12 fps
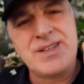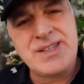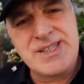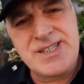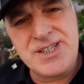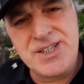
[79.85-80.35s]

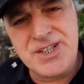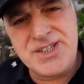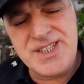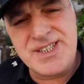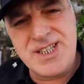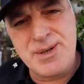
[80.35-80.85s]
Sinir
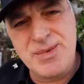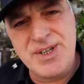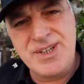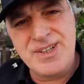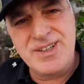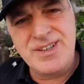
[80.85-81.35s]

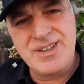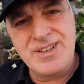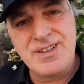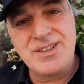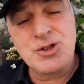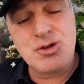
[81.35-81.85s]
sistemi
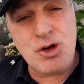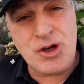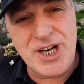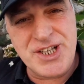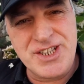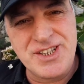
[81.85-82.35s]

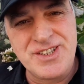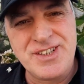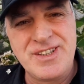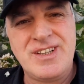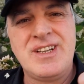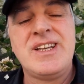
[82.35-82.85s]
çökertir,
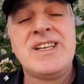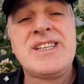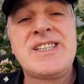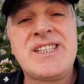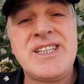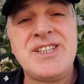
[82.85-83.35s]

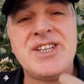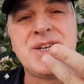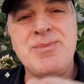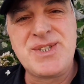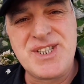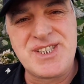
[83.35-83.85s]

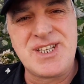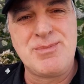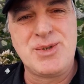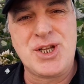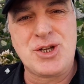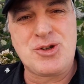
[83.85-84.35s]
sindirim
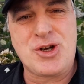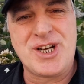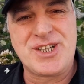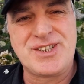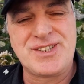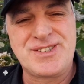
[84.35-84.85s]
sistemini de
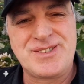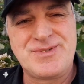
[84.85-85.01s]
çökertir